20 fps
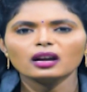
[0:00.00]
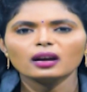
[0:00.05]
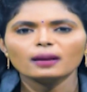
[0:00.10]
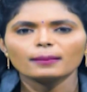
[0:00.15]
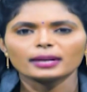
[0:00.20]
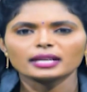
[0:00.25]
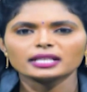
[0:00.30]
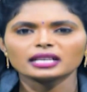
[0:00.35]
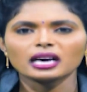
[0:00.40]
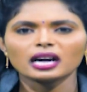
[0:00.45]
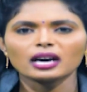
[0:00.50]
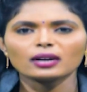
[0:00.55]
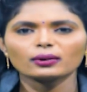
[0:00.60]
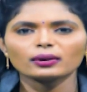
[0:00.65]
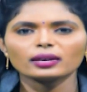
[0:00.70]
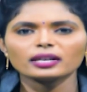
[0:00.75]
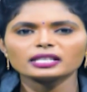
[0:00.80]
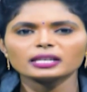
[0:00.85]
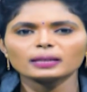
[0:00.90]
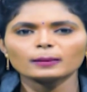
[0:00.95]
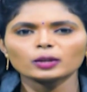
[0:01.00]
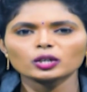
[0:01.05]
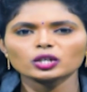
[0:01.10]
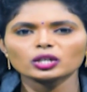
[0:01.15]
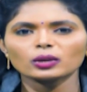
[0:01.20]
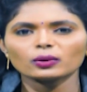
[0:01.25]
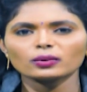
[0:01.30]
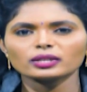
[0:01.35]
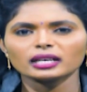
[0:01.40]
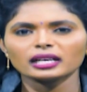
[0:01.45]
ప్రజల ఆరోగ్య
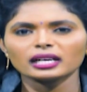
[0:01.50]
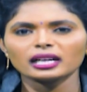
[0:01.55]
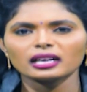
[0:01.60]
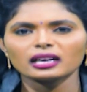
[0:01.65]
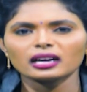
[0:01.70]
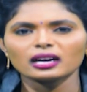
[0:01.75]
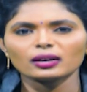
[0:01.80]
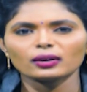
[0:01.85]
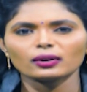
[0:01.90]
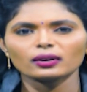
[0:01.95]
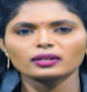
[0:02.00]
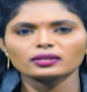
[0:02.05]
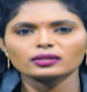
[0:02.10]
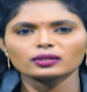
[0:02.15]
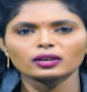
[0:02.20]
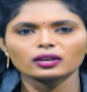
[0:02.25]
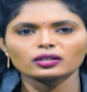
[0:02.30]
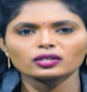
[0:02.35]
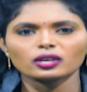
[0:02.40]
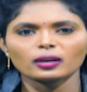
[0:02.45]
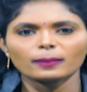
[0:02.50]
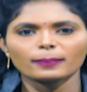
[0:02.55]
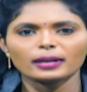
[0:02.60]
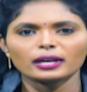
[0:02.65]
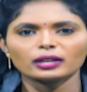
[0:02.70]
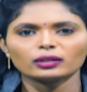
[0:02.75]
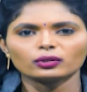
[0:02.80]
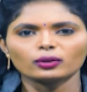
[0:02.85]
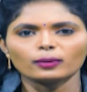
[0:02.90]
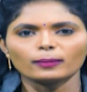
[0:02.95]
సంరక్షణకు జగనన్న ఆరోగ్య సురక్ష
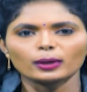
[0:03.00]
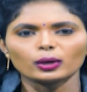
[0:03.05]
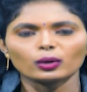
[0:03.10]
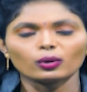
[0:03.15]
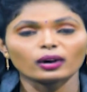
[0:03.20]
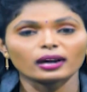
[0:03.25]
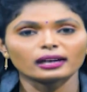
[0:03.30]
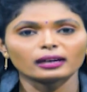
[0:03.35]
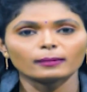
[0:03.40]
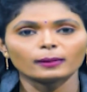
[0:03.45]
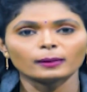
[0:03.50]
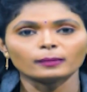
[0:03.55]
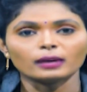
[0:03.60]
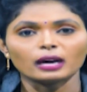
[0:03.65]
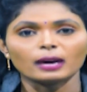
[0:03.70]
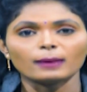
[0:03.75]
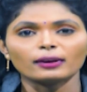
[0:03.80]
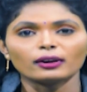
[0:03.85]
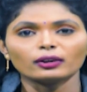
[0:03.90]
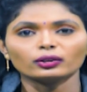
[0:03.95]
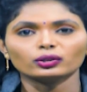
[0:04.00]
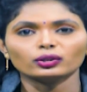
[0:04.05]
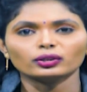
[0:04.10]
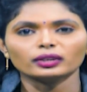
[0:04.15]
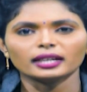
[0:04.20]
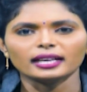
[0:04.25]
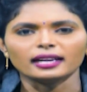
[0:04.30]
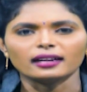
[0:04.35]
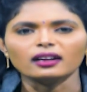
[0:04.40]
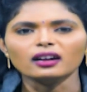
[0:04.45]
పేరుతో మరో కార్యక్రమం
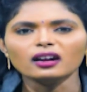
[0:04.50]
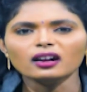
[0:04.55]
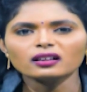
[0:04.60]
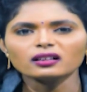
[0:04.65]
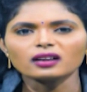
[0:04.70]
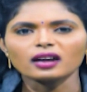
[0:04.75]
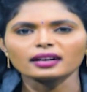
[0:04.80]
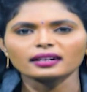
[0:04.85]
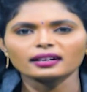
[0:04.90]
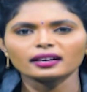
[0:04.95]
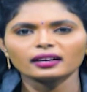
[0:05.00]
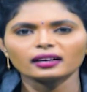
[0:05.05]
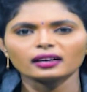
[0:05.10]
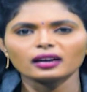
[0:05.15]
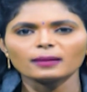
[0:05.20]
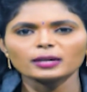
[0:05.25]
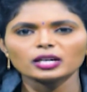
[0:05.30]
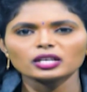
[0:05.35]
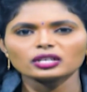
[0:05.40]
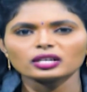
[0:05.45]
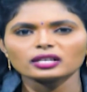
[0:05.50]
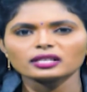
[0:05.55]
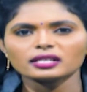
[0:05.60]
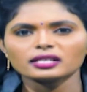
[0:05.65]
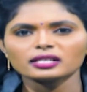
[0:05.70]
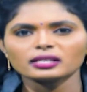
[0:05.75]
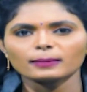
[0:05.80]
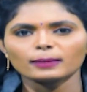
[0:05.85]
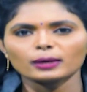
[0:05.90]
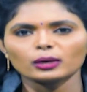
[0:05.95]
అమలవుతోందని కాకినాడ గ్రామీణ
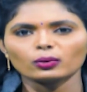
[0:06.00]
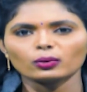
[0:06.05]
శాసనసభ్యులు